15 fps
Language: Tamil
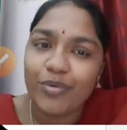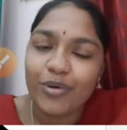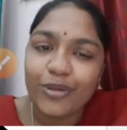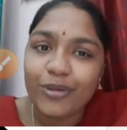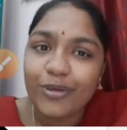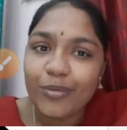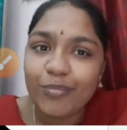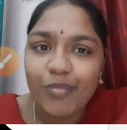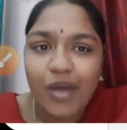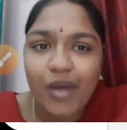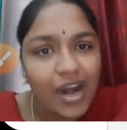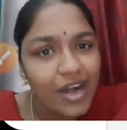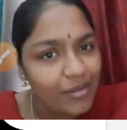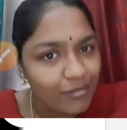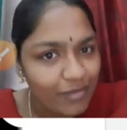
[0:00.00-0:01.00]
புது
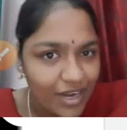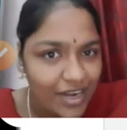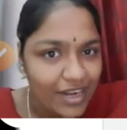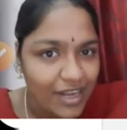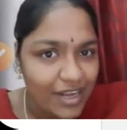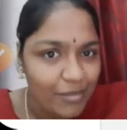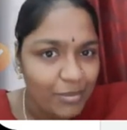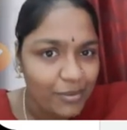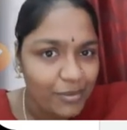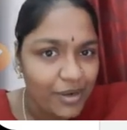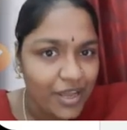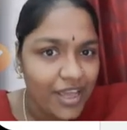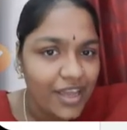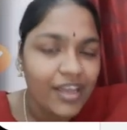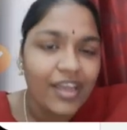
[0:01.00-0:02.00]
பாடம் எடுக்க
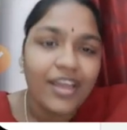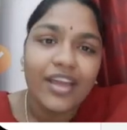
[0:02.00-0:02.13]
போகிறேன்